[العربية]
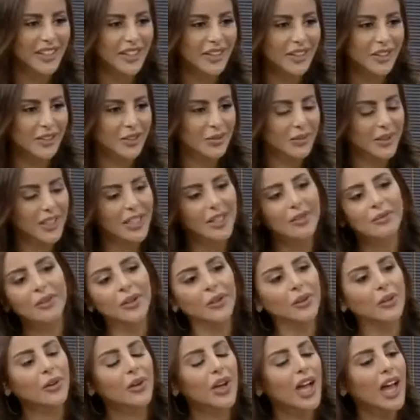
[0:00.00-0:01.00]
نخرج من
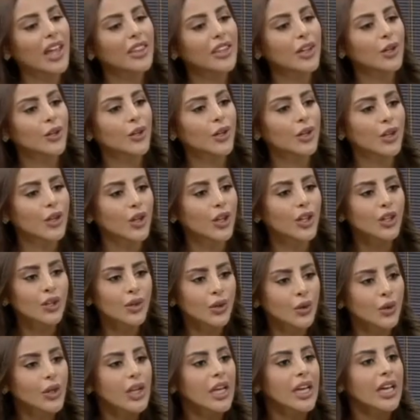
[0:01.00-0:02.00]
الموضوع هذا كله
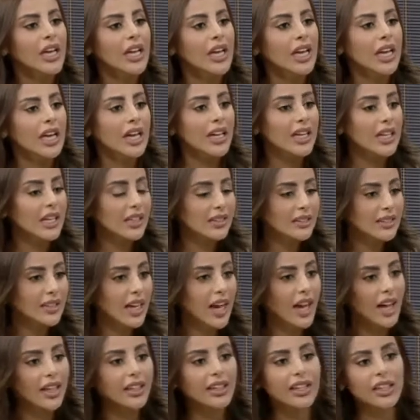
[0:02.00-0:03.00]
انه
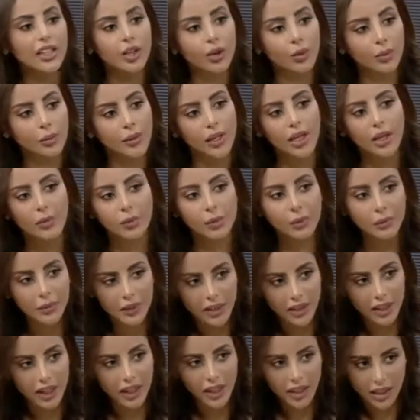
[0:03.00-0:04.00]
السعاده اليوميه
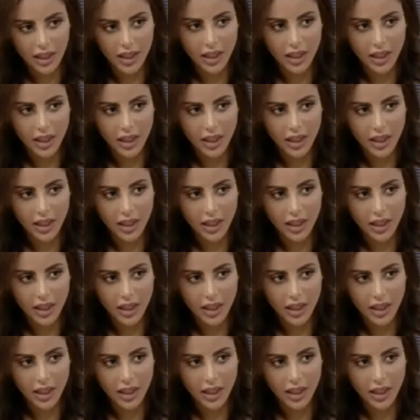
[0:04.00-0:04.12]
ممكن نحن